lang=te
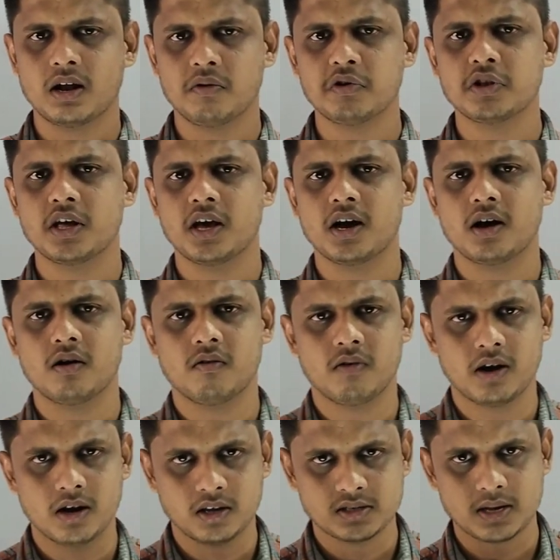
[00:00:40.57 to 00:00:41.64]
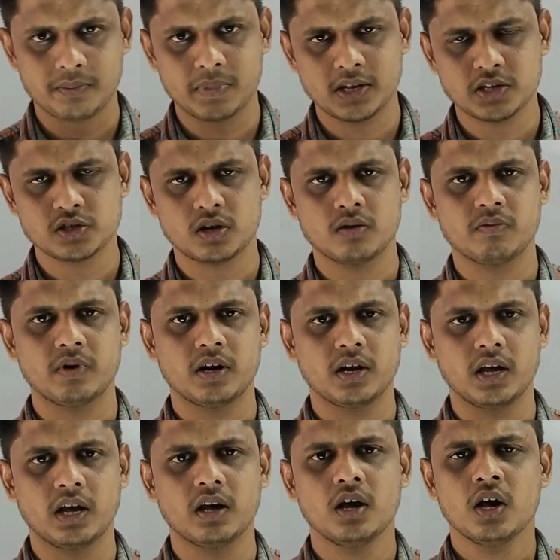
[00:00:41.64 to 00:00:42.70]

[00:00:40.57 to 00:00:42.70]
నవోదయ వాటికి సంబంధించినటువంటి